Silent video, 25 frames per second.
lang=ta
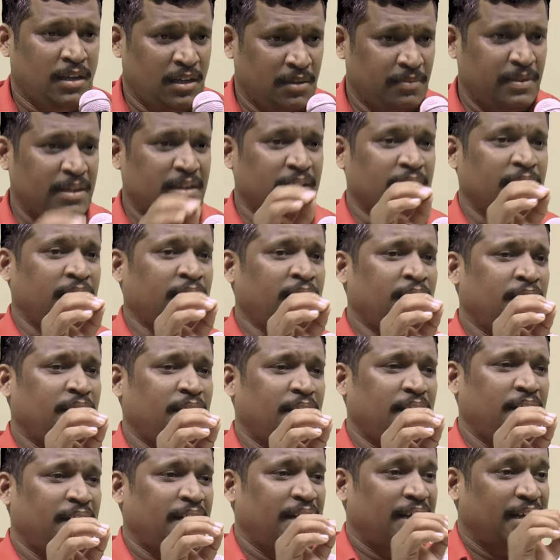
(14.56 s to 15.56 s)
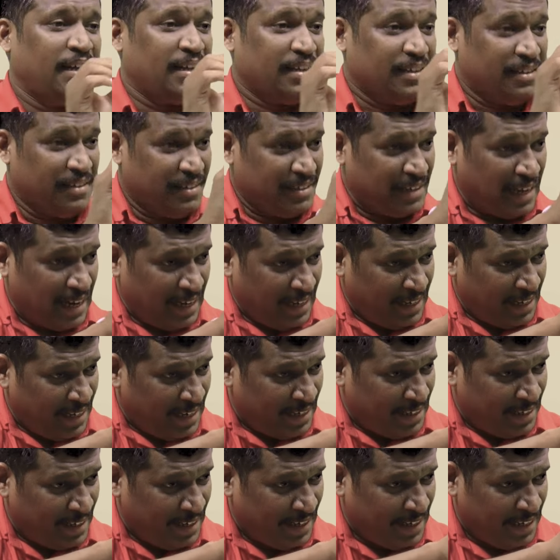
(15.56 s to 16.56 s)
இங்கே பாருங்க
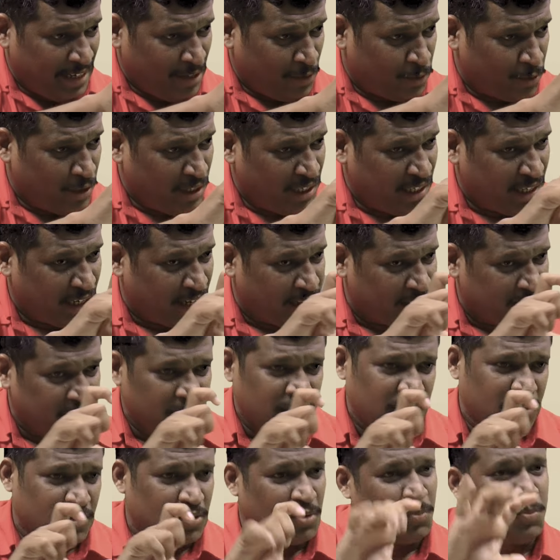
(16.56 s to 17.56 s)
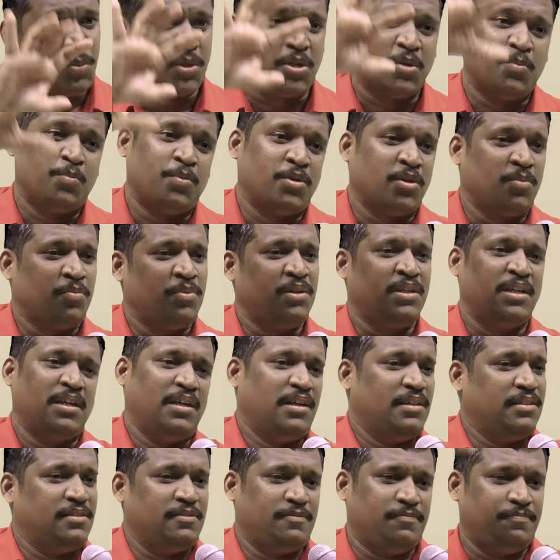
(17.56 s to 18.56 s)
நல்லெண்ணெயில் குளிக்கிறது ரொம்ப ரொம்ப ரொம்ப
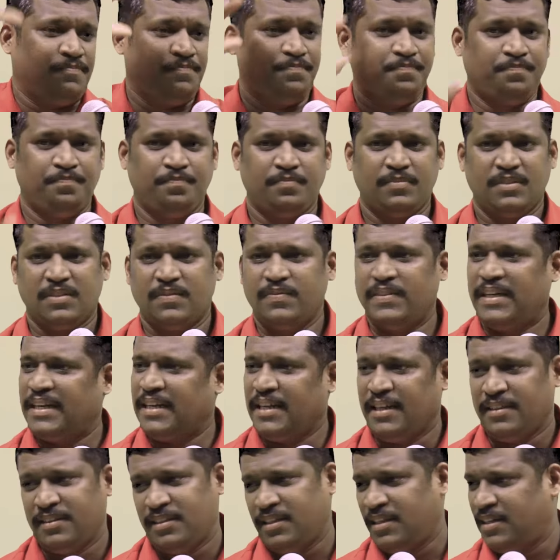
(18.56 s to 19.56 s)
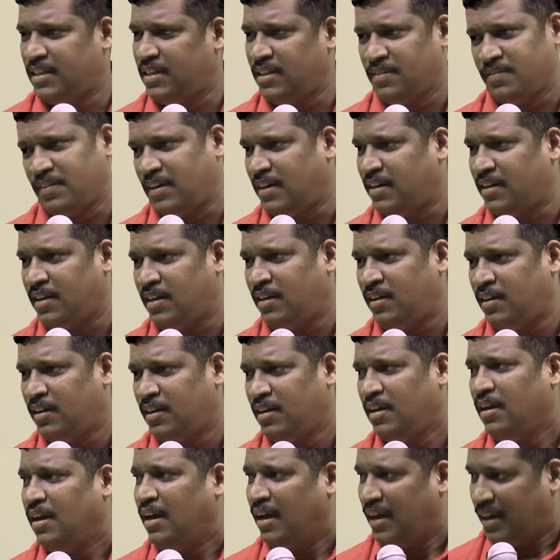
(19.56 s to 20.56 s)
நல்லது வேறு எந்த எண்ணெயும் வேண்டாம்
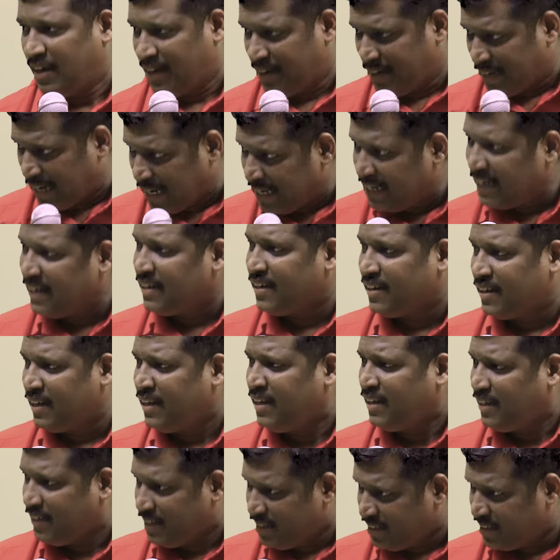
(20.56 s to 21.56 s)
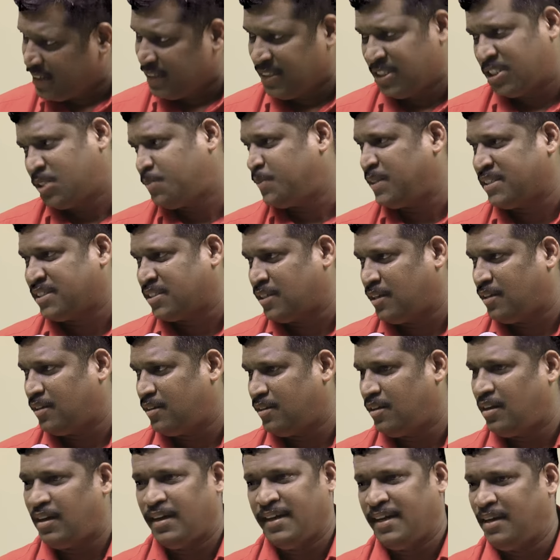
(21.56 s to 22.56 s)
நல்லெண்ணெய் இதுக்குன்னு ஸ்பெஷல்
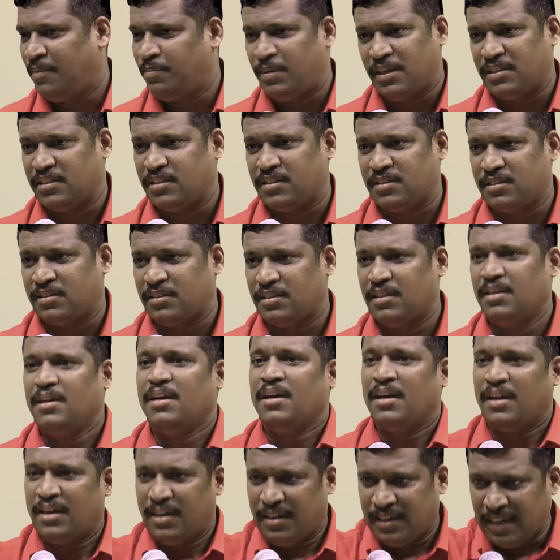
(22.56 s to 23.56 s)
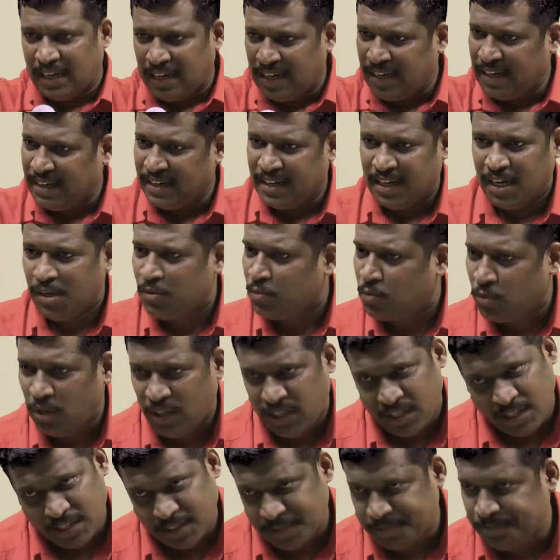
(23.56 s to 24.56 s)
ஆயில் பாத்துக்கு நல்லெண்ணெயில்
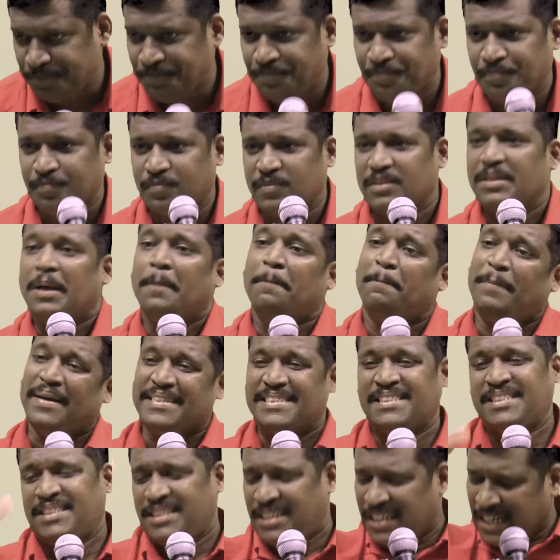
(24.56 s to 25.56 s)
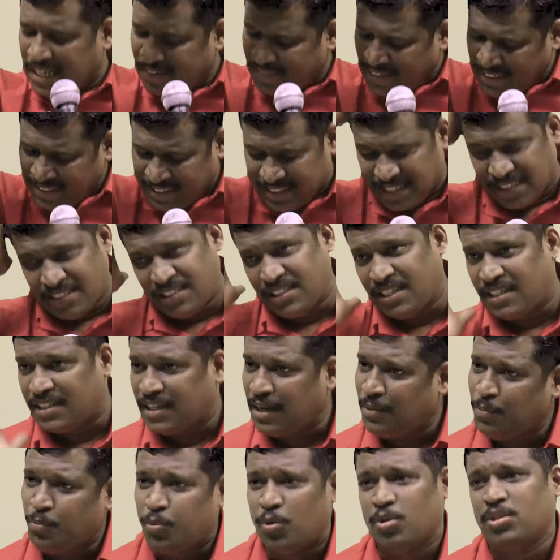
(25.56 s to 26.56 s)
குளிங்க பச்சையாகவே
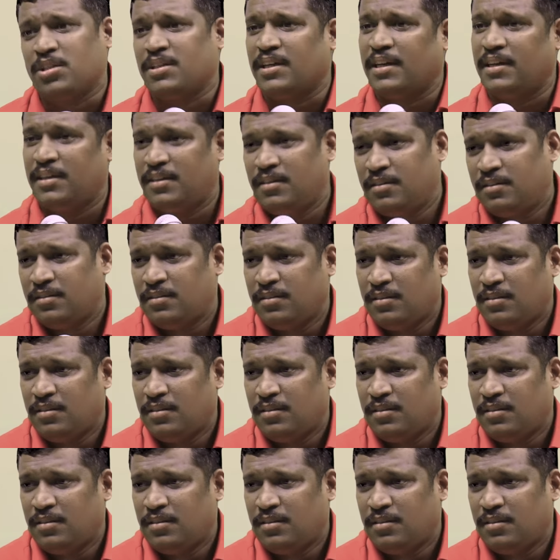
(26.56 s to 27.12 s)
தேய்ச்சிக்கிட்டால் போதுங்க